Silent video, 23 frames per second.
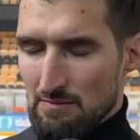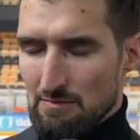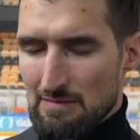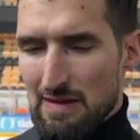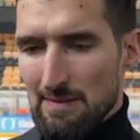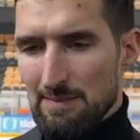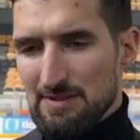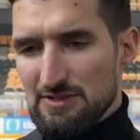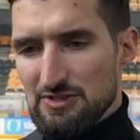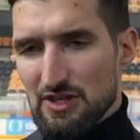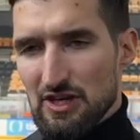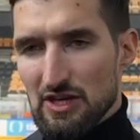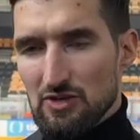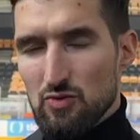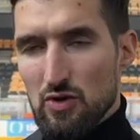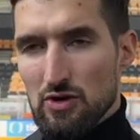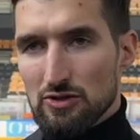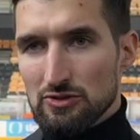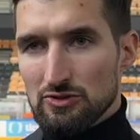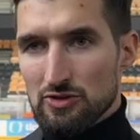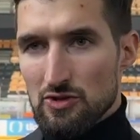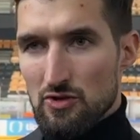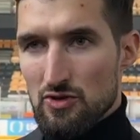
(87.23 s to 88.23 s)
Ma penso che i due
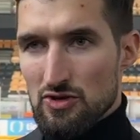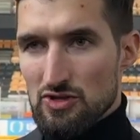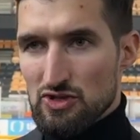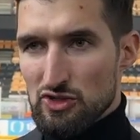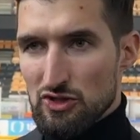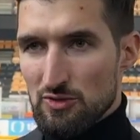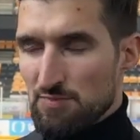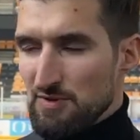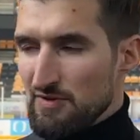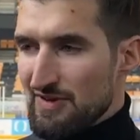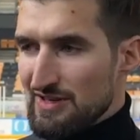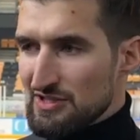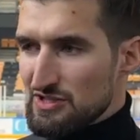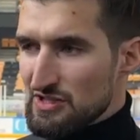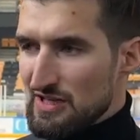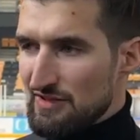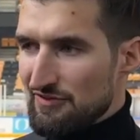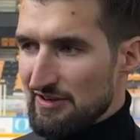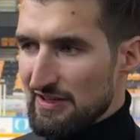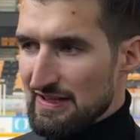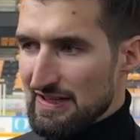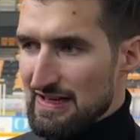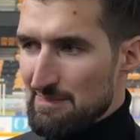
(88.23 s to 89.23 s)
contro uno sono più verso la
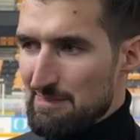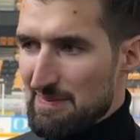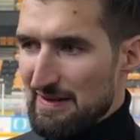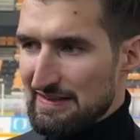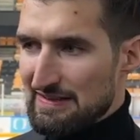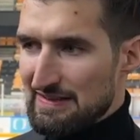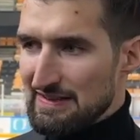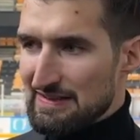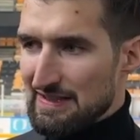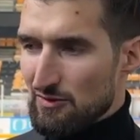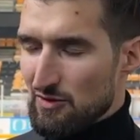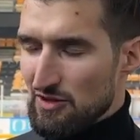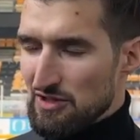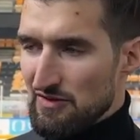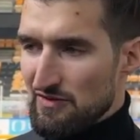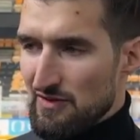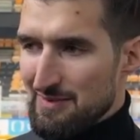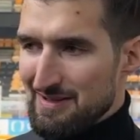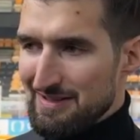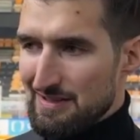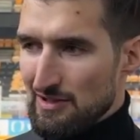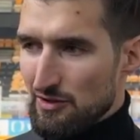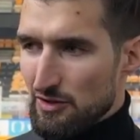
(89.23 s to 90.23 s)
fine della partita, quando
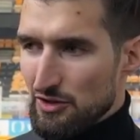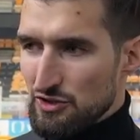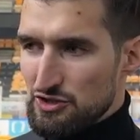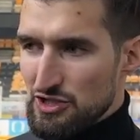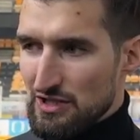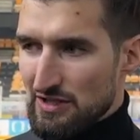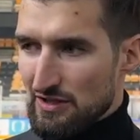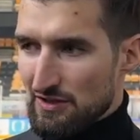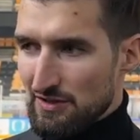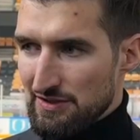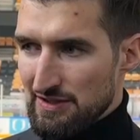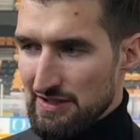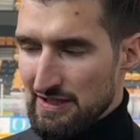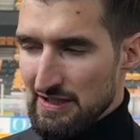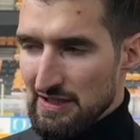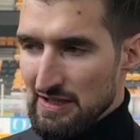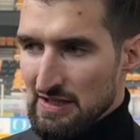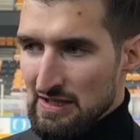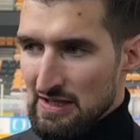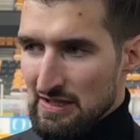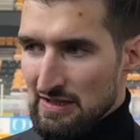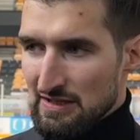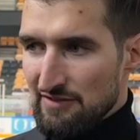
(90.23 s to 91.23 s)
ovviamente loro cercano di,
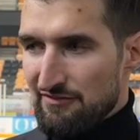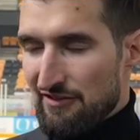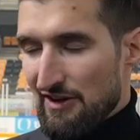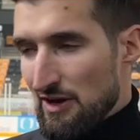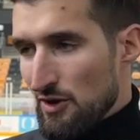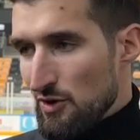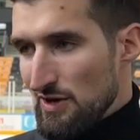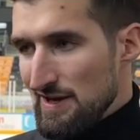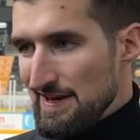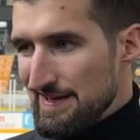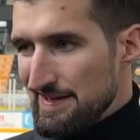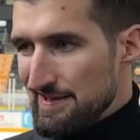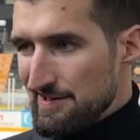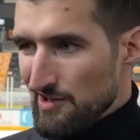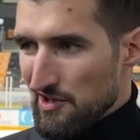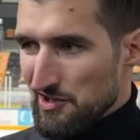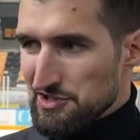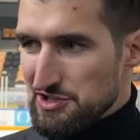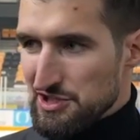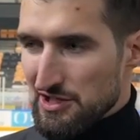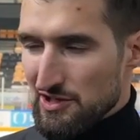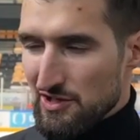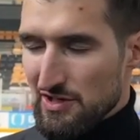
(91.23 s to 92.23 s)
di fare all-in,
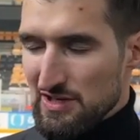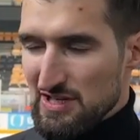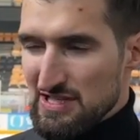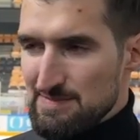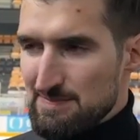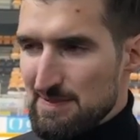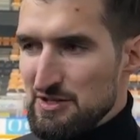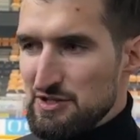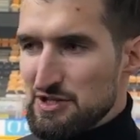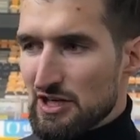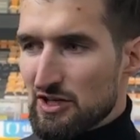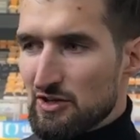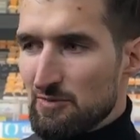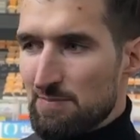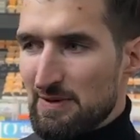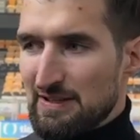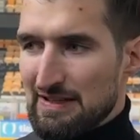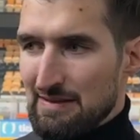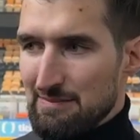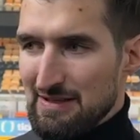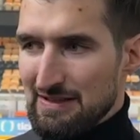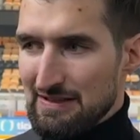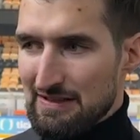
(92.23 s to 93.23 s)
no? cercano di spingere
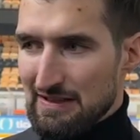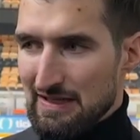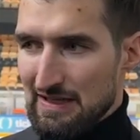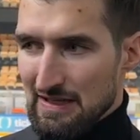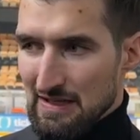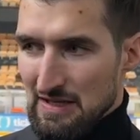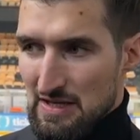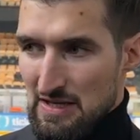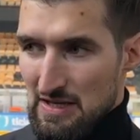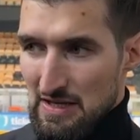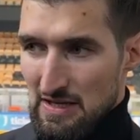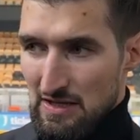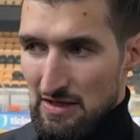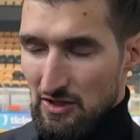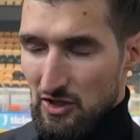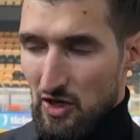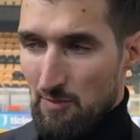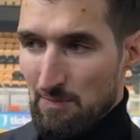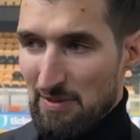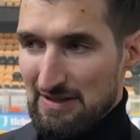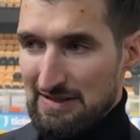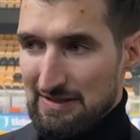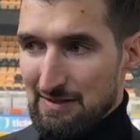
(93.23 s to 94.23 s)
completamente
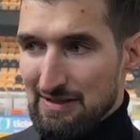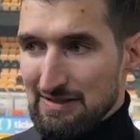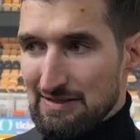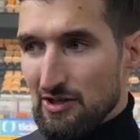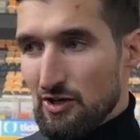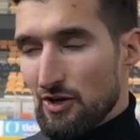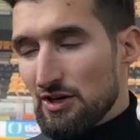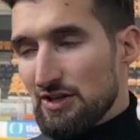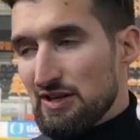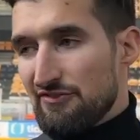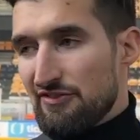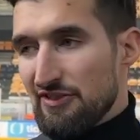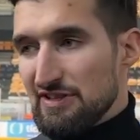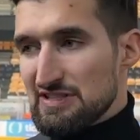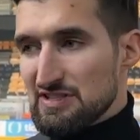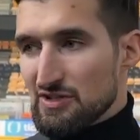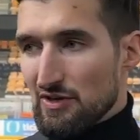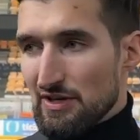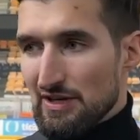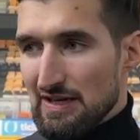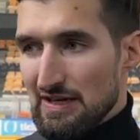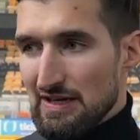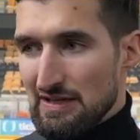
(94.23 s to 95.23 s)
completamente loro
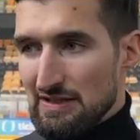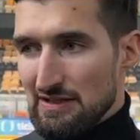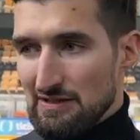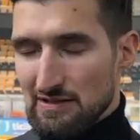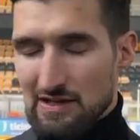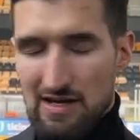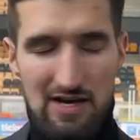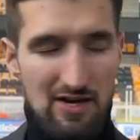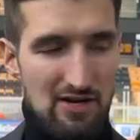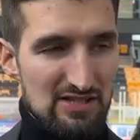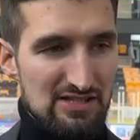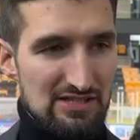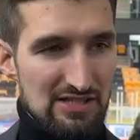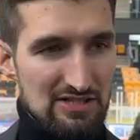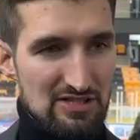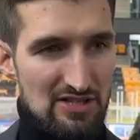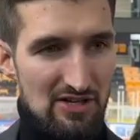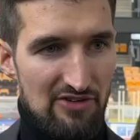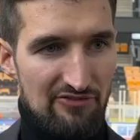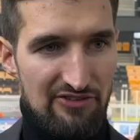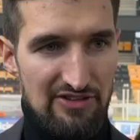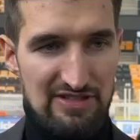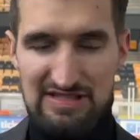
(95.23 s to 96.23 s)
difensori nella nostra
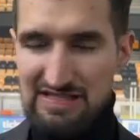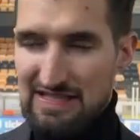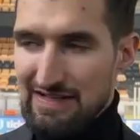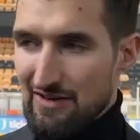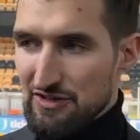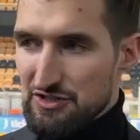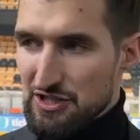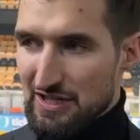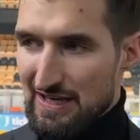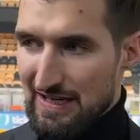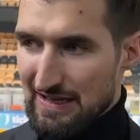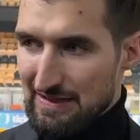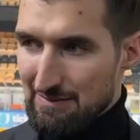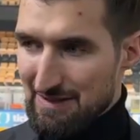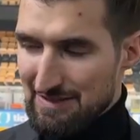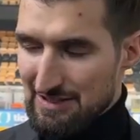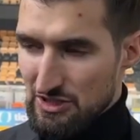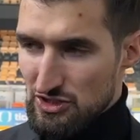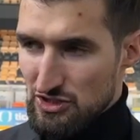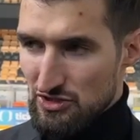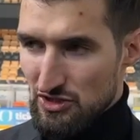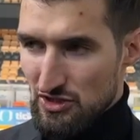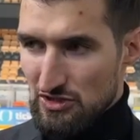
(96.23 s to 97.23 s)
zona offensiva, cercare di
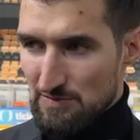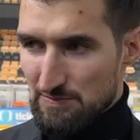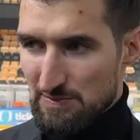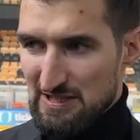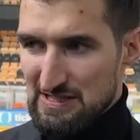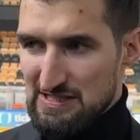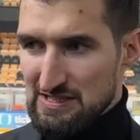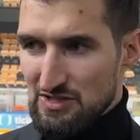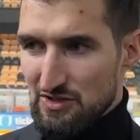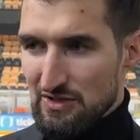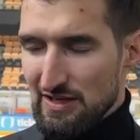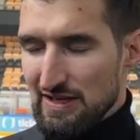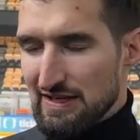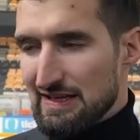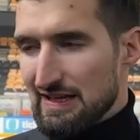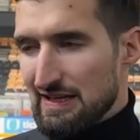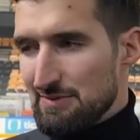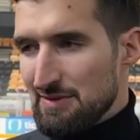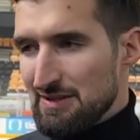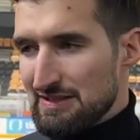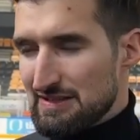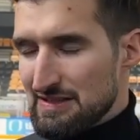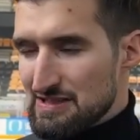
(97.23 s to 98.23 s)
metterci sotto pressione,
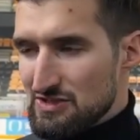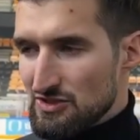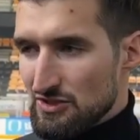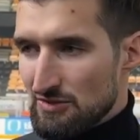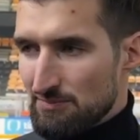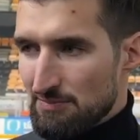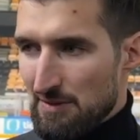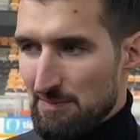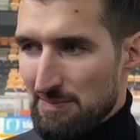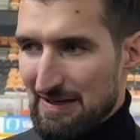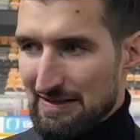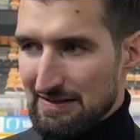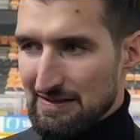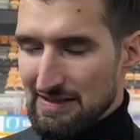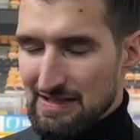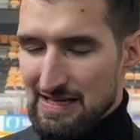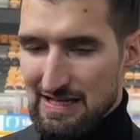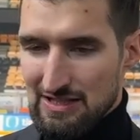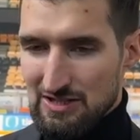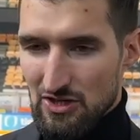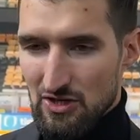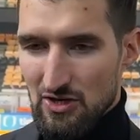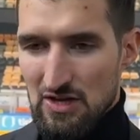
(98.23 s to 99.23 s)
chiaramente sono un po' aperti
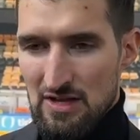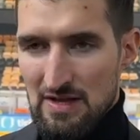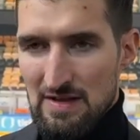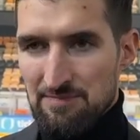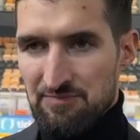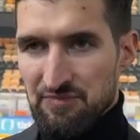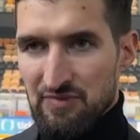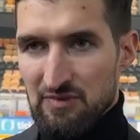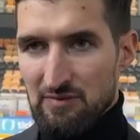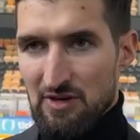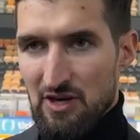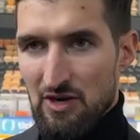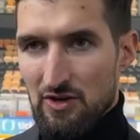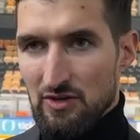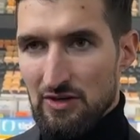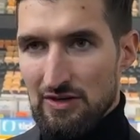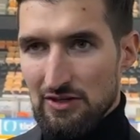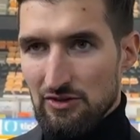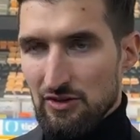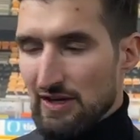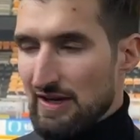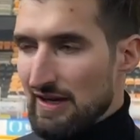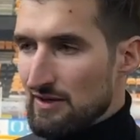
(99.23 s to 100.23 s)
dietro, però non
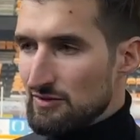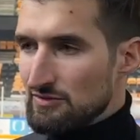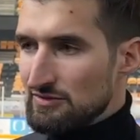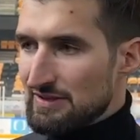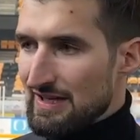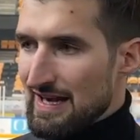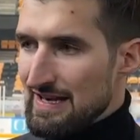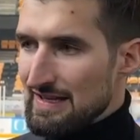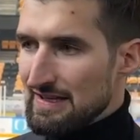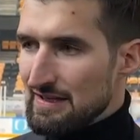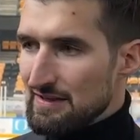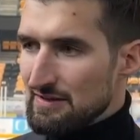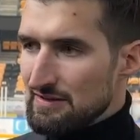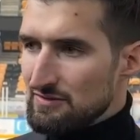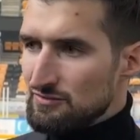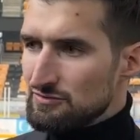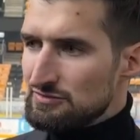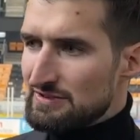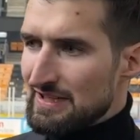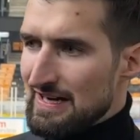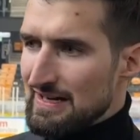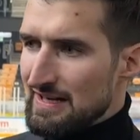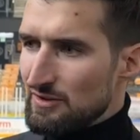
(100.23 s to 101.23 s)
credo che era un trend,
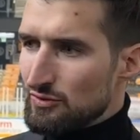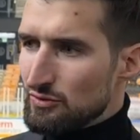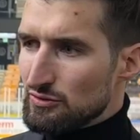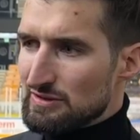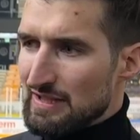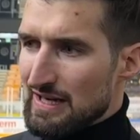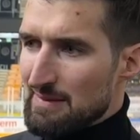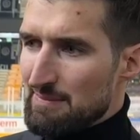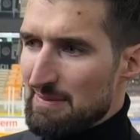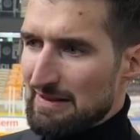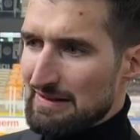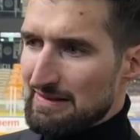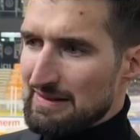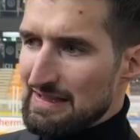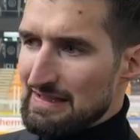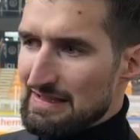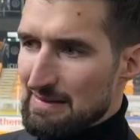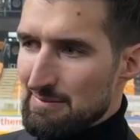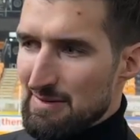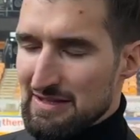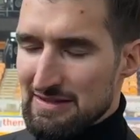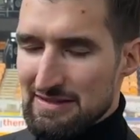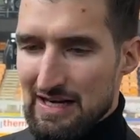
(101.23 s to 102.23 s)
un trend di tutta la
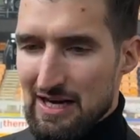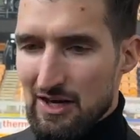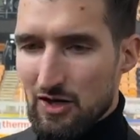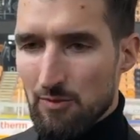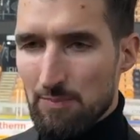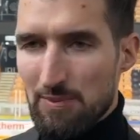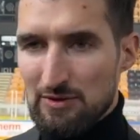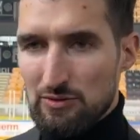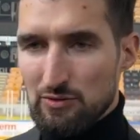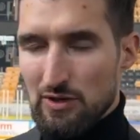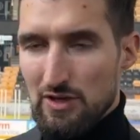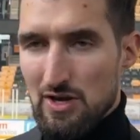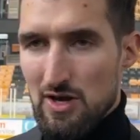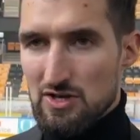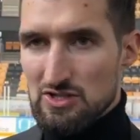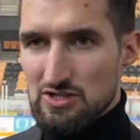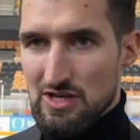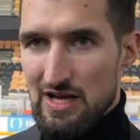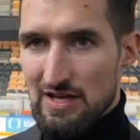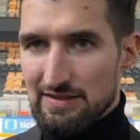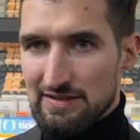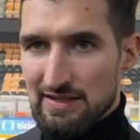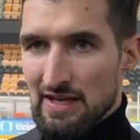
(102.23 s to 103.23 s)
partita, mentre la copertura dello
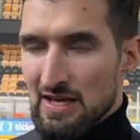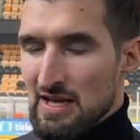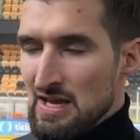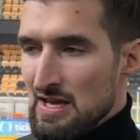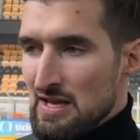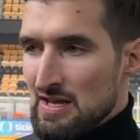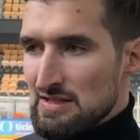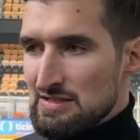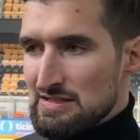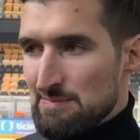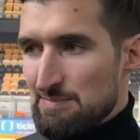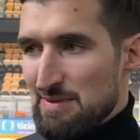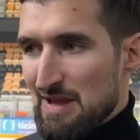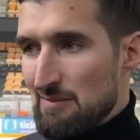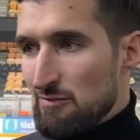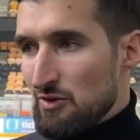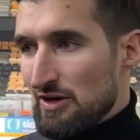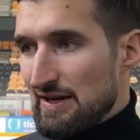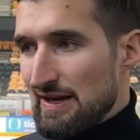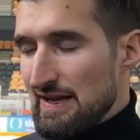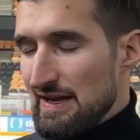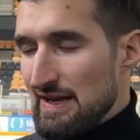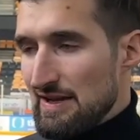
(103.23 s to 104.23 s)
slot sappiamo
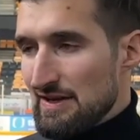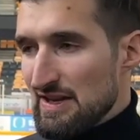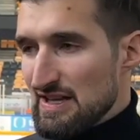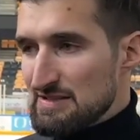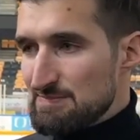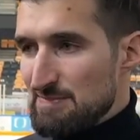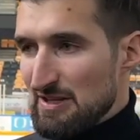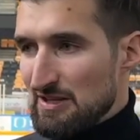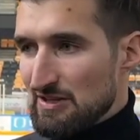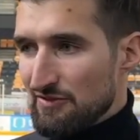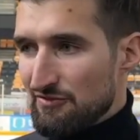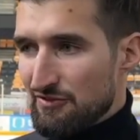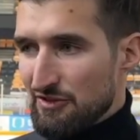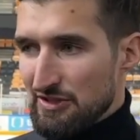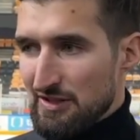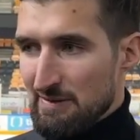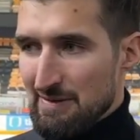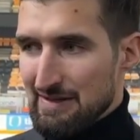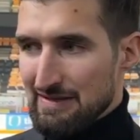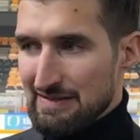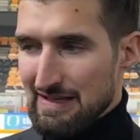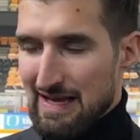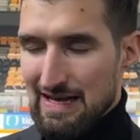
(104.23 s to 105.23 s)
che è un aspetto
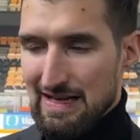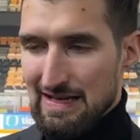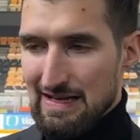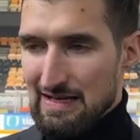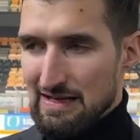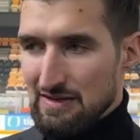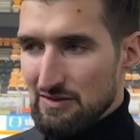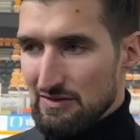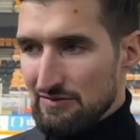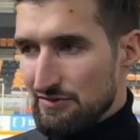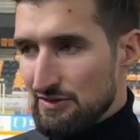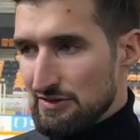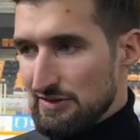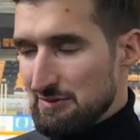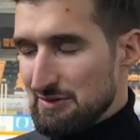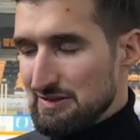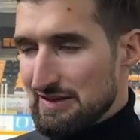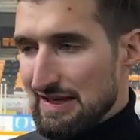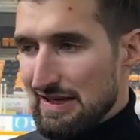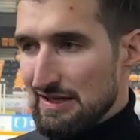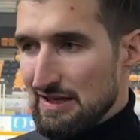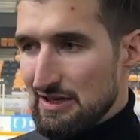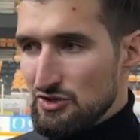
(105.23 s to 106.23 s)
fondamentale,
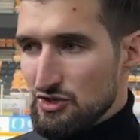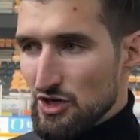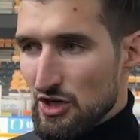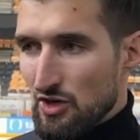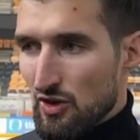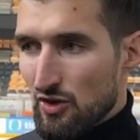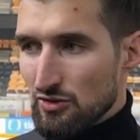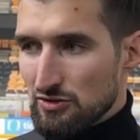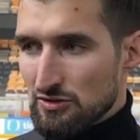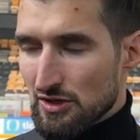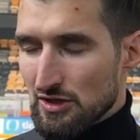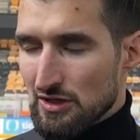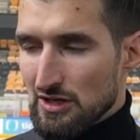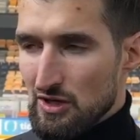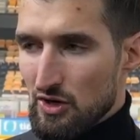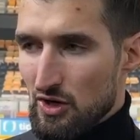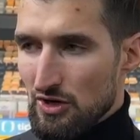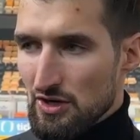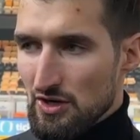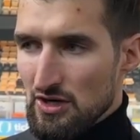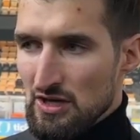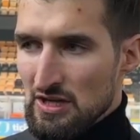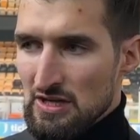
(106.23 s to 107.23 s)
fondamentale del gioco contro di
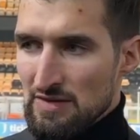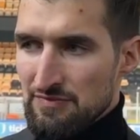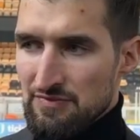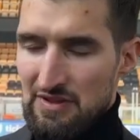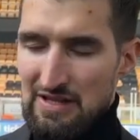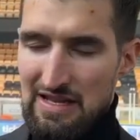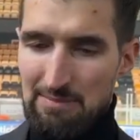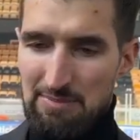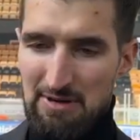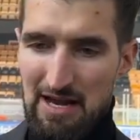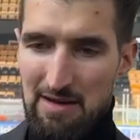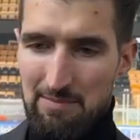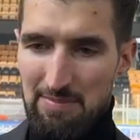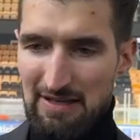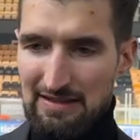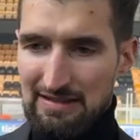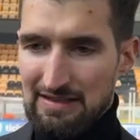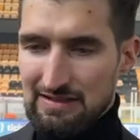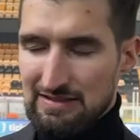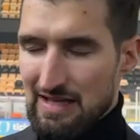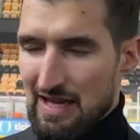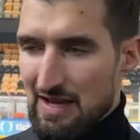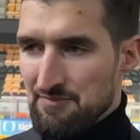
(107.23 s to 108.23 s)
loro, la prima
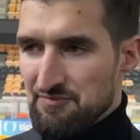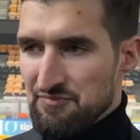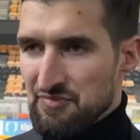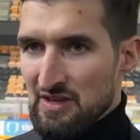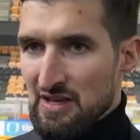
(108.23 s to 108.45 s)
partita